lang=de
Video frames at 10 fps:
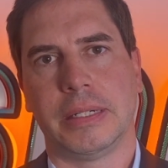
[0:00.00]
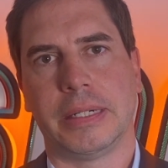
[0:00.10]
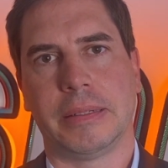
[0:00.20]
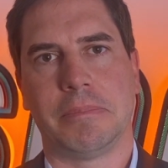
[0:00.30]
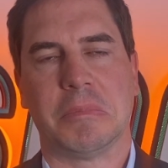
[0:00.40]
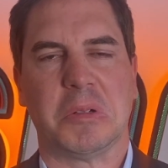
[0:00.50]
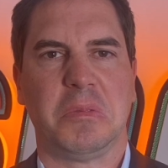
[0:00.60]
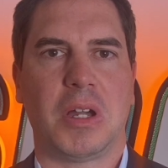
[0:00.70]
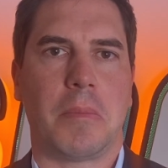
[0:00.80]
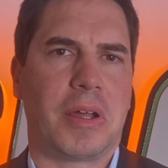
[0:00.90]
Ähm,
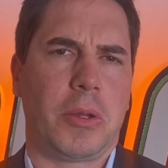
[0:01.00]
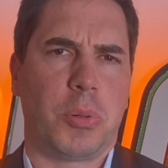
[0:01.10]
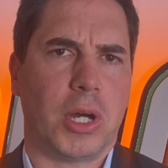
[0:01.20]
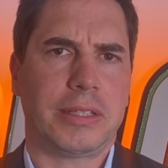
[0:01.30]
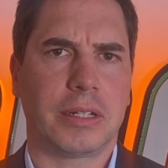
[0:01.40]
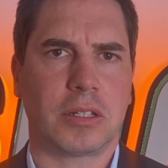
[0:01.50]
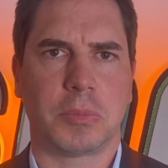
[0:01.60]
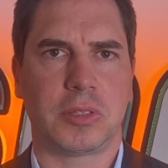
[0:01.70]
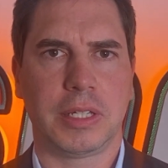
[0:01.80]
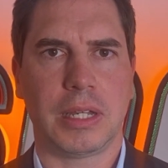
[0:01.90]
und wir haben ein Reporting,
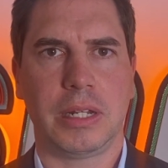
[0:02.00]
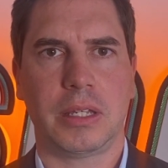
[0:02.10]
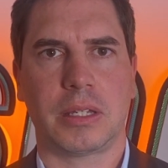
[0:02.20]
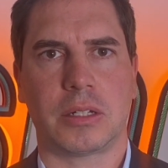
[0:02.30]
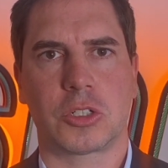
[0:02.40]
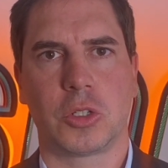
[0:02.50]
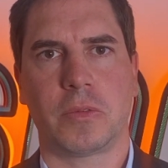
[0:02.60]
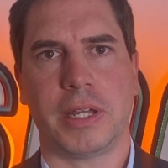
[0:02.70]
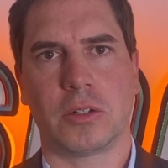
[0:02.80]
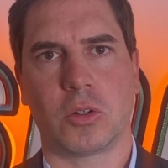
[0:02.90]
das man sicherlich ein
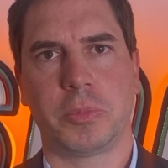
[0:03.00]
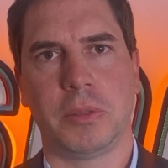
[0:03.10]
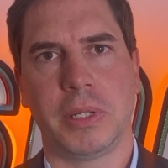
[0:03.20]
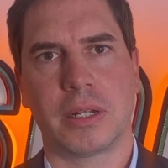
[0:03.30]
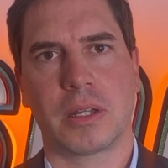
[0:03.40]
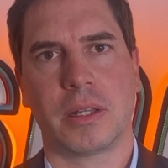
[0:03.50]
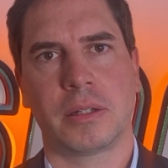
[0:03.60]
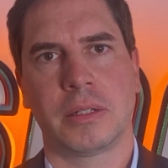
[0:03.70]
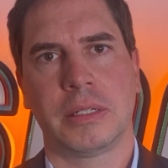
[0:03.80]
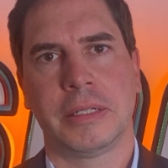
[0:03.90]
Stück weit noch optimieren
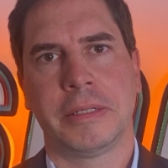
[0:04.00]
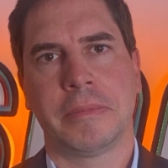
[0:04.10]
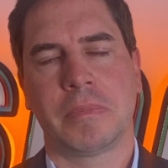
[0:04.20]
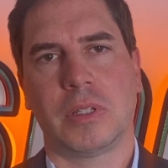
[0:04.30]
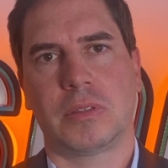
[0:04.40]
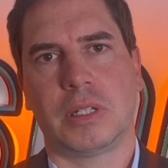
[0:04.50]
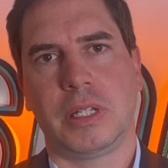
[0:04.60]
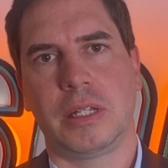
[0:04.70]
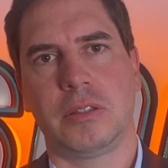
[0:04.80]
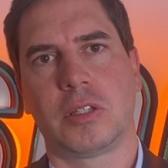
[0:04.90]
kann. Das
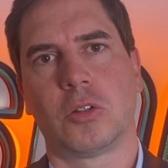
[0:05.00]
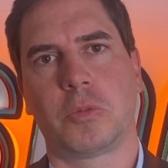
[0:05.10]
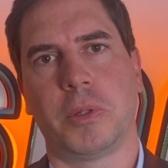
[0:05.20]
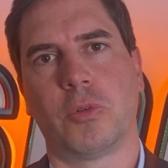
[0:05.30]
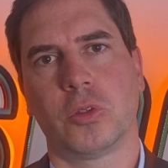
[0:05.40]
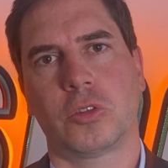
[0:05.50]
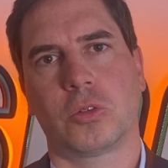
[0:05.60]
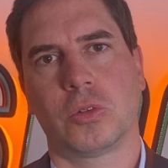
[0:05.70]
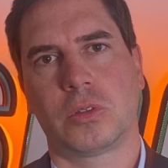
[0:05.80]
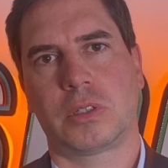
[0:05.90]
sind Dinge, die sind uns
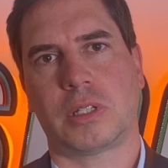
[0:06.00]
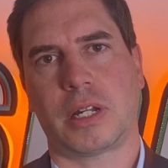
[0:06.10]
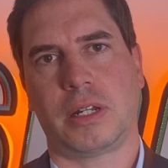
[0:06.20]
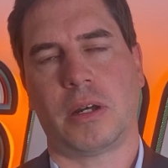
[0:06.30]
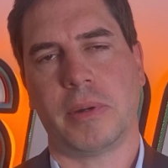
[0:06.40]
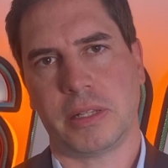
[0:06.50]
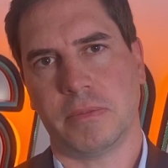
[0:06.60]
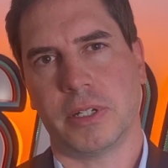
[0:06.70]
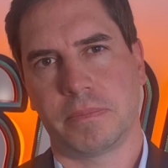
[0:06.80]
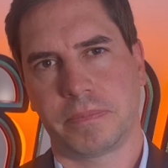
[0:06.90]
bewusst und daran
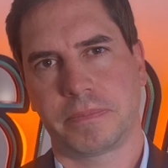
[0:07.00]
arbeiten wir.